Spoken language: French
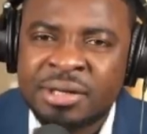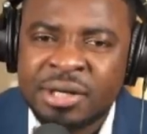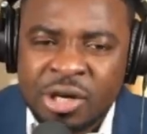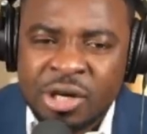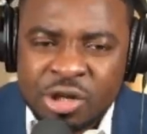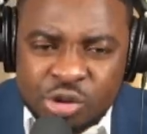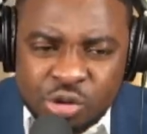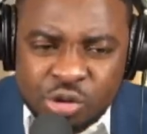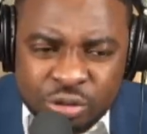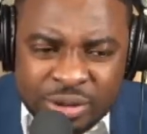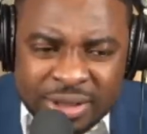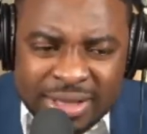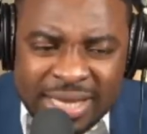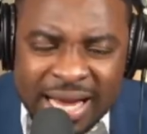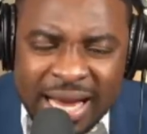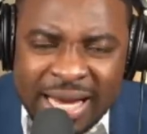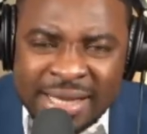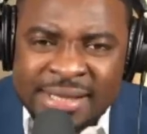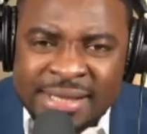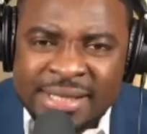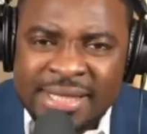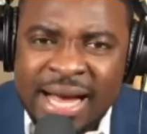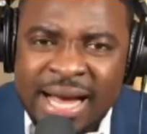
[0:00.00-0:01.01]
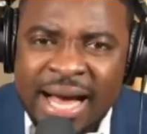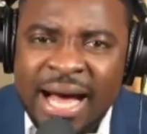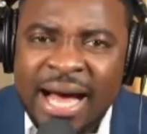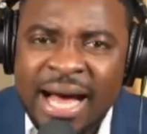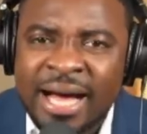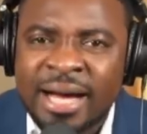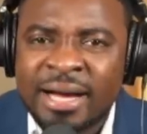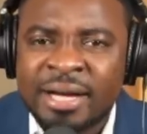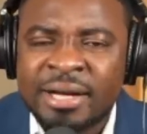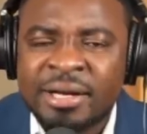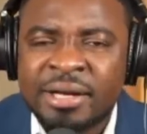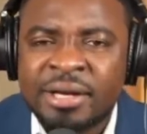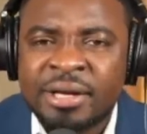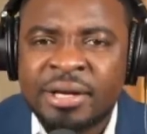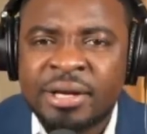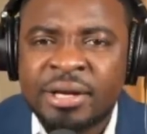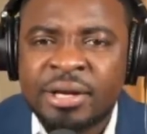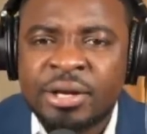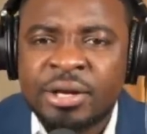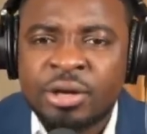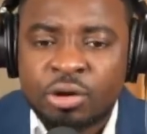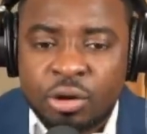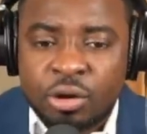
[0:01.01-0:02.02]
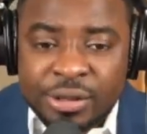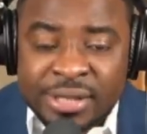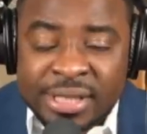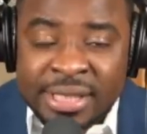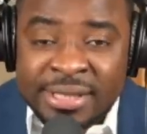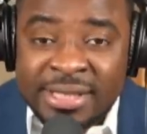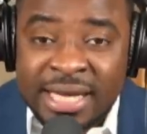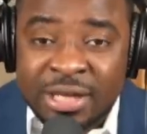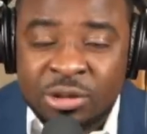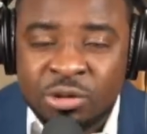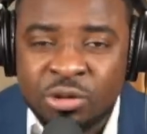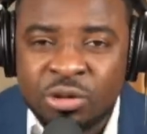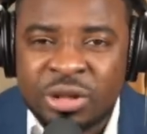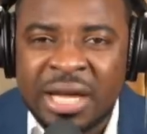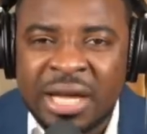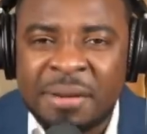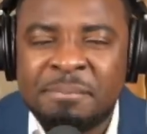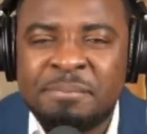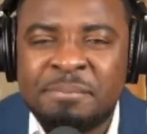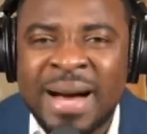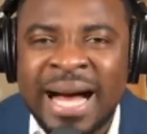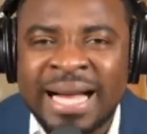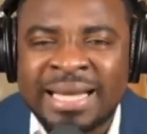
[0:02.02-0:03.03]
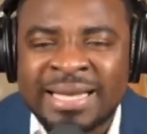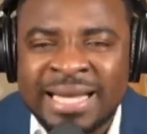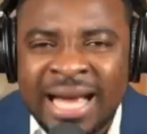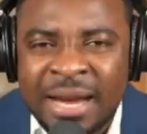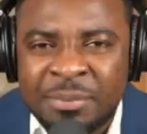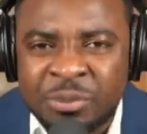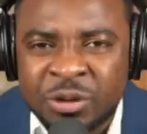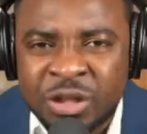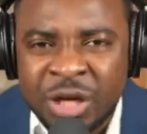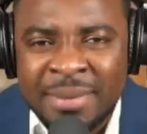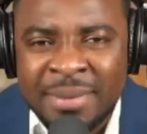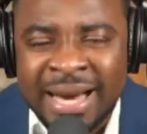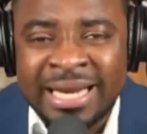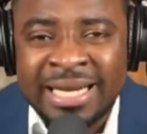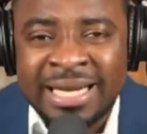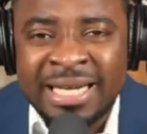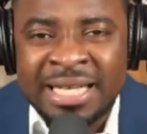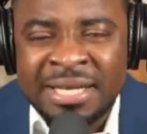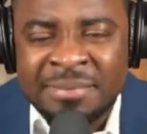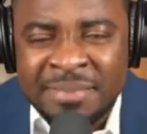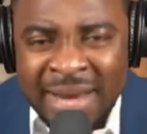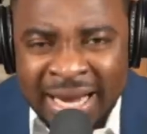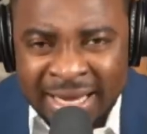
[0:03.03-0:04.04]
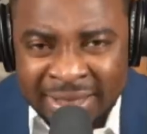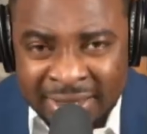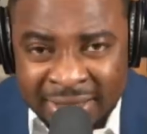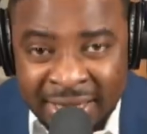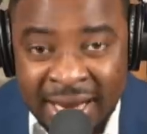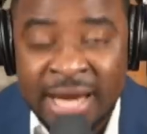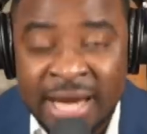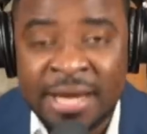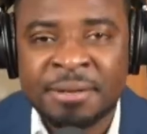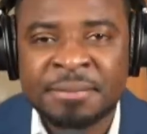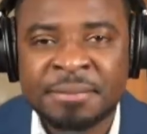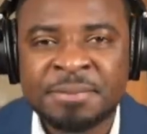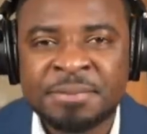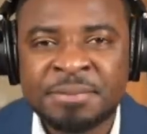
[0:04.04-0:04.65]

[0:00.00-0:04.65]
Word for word: sous terre ça, que cette nous te bataille pour te la liberté,